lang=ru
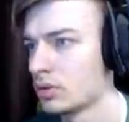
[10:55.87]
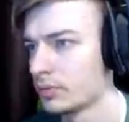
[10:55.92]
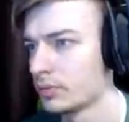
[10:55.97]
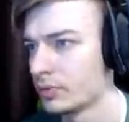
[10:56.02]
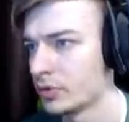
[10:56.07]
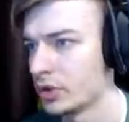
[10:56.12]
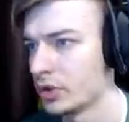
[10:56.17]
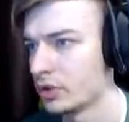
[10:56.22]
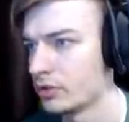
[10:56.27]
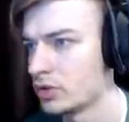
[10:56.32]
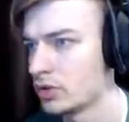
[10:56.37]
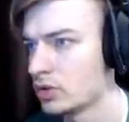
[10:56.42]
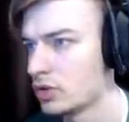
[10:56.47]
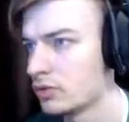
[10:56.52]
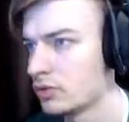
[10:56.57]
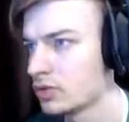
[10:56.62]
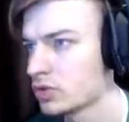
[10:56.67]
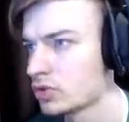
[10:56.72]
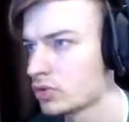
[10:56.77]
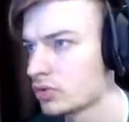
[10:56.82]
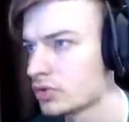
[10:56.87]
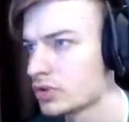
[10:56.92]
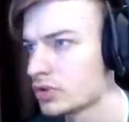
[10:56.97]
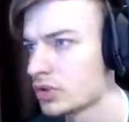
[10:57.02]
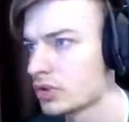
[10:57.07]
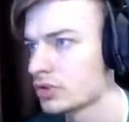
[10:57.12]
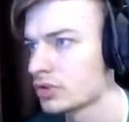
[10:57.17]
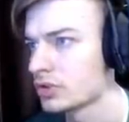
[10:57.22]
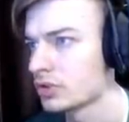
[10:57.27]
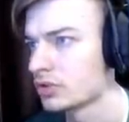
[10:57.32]
Да ви не вижу, вот
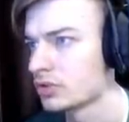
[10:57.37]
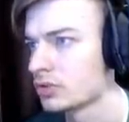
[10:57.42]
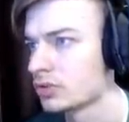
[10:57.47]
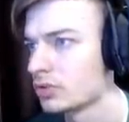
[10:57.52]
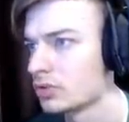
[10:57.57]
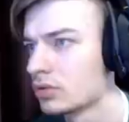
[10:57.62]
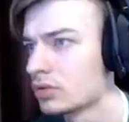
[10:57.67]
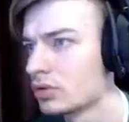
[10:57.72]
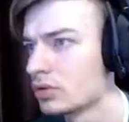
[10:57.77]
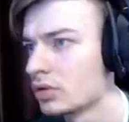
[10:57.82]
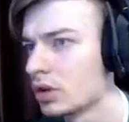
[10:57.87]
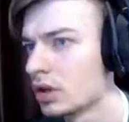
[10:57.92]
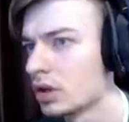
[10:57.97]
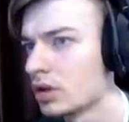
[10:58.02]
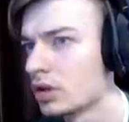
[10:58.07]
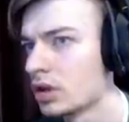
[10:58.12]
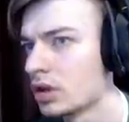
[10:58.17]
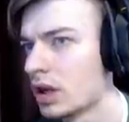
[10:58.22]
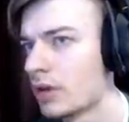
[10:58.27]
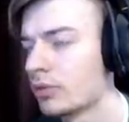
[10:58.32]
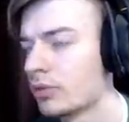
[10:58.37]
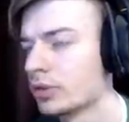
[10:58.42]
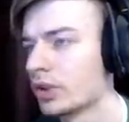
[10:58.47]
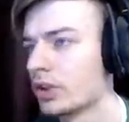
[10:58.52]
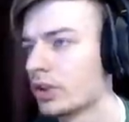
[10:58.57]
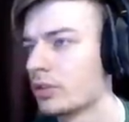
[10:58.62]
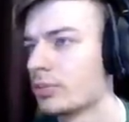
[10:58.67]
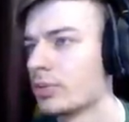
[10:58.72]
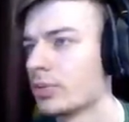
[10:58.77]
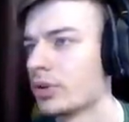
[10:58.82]
серьезно. А, вот
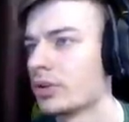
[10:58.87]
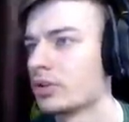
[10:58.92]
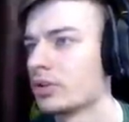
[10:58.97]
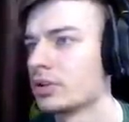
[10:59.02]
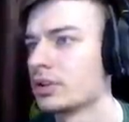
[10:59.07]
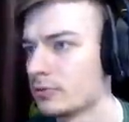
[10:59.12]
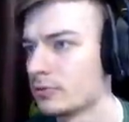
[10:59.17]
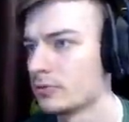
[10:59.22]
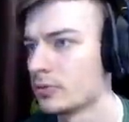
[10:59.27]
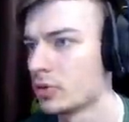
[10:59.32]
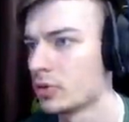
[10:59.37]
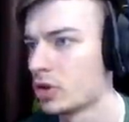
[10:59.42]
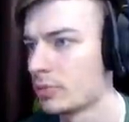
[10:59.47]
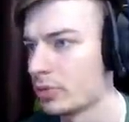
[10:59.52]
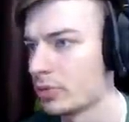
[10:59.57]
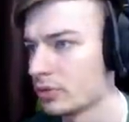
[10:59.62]
они, понял. Оп.